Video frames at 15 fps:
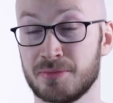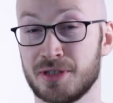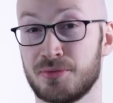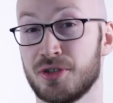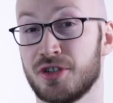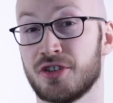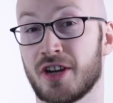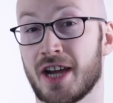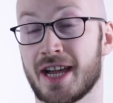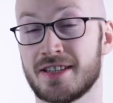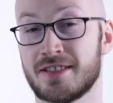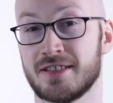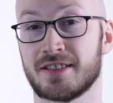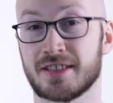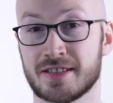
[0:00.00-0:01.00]
Mich würde noch
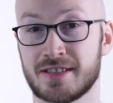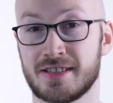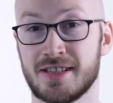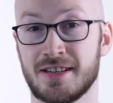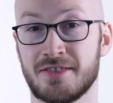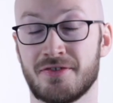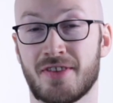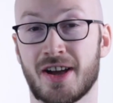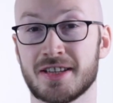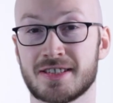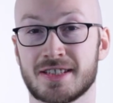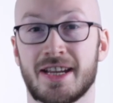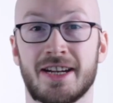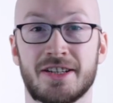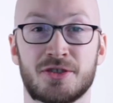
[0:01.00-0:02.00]
eins interessieren.
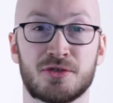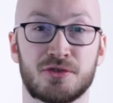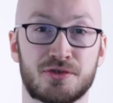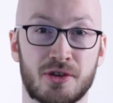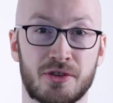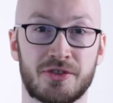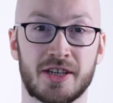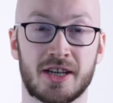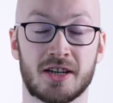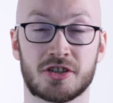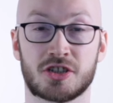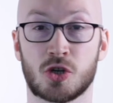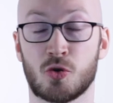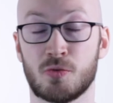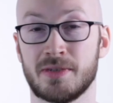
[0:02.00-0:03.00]
Was hältst du von der
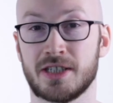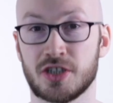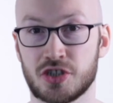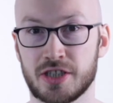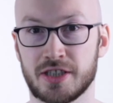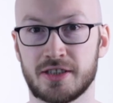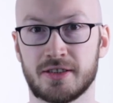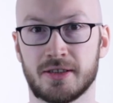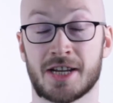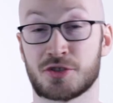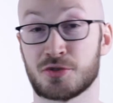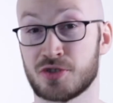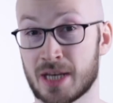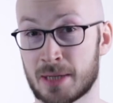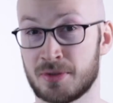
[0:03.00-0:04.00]
Xiaomi-Geschichte?
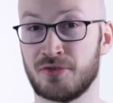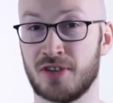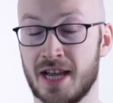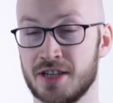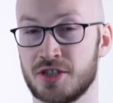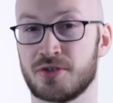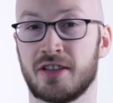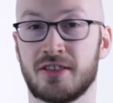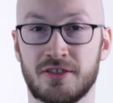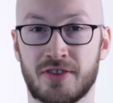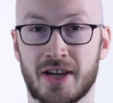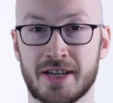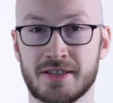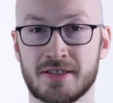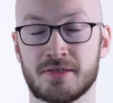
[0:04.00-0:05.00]
Hast du selbst vielleicht so ein
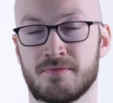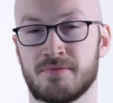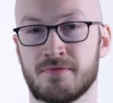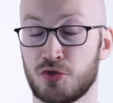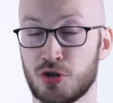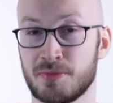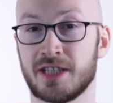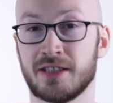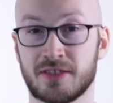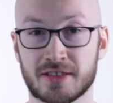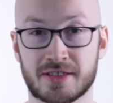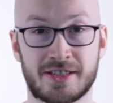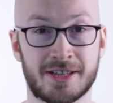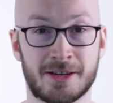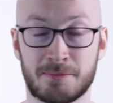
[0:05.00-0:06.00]
Device? Würde mich
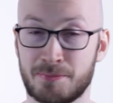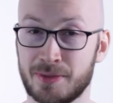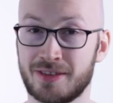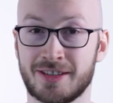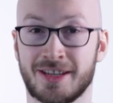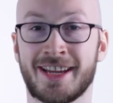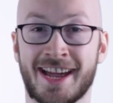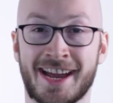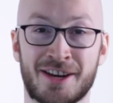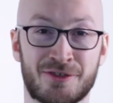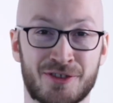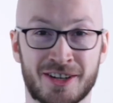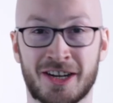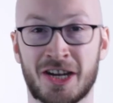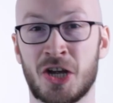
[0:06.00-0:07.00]
interessieren. Bitte
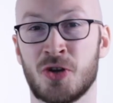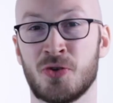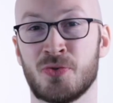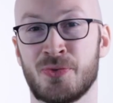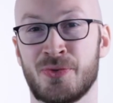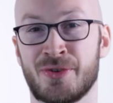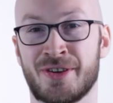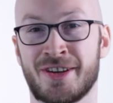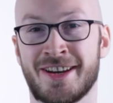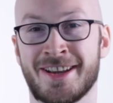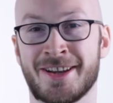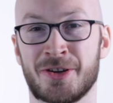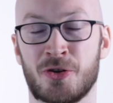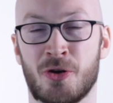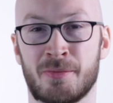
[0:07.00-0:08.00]
einfach unten
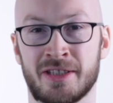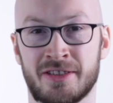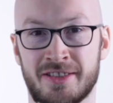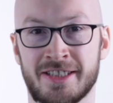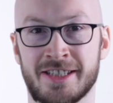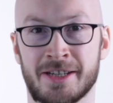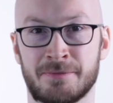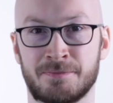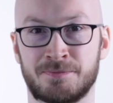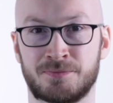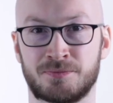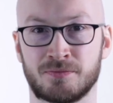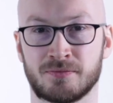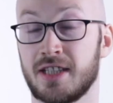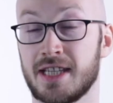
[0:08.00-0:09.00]
kommentieren.
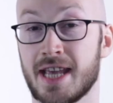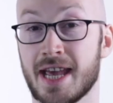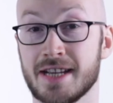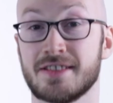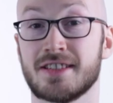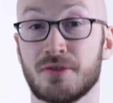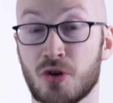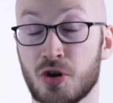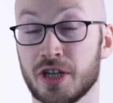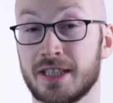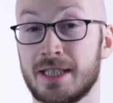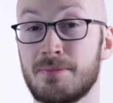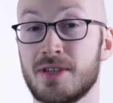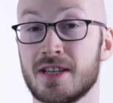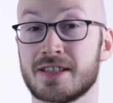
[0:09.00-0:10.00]
Die Hacks der Woche
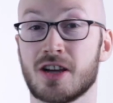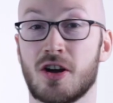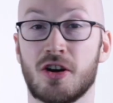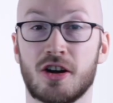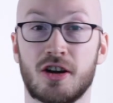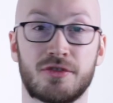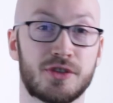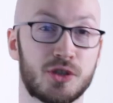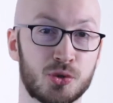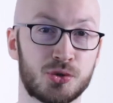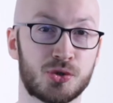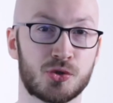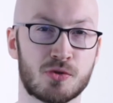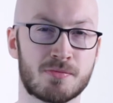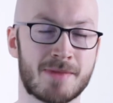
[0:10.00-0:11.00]
gibt es auch auf
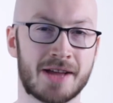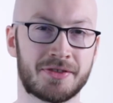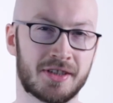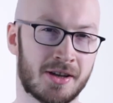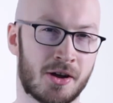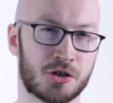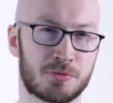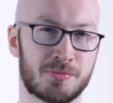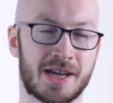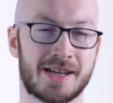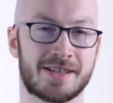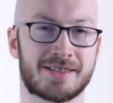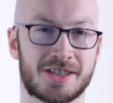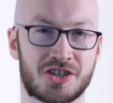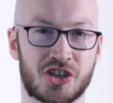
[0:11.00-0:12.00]
YouTube. Martin Haunschmidt
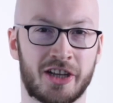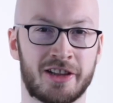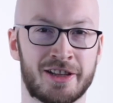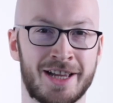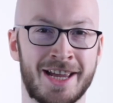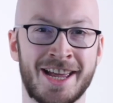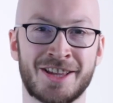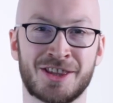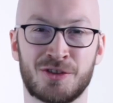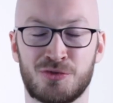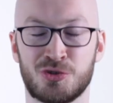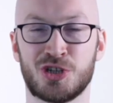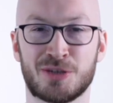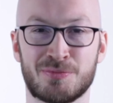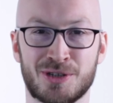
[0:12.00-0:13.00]
heißt der Channel. Da
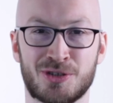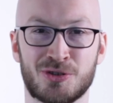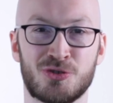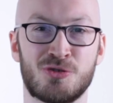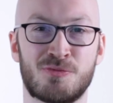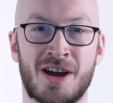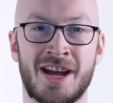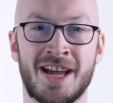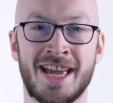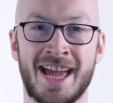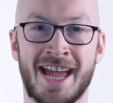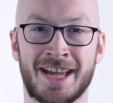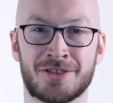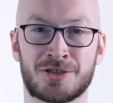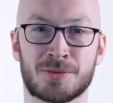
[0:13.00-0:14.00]
würde ich mich über
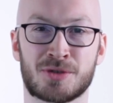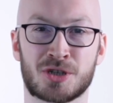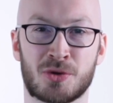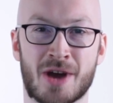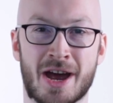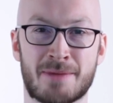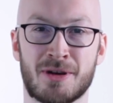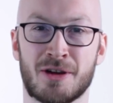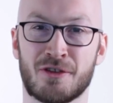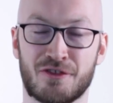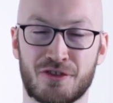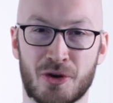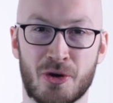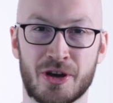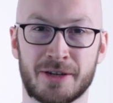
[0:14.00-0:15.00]
ein Subscribe
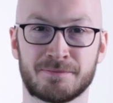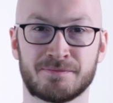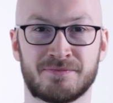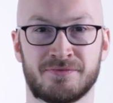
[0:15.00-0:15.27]
freuen.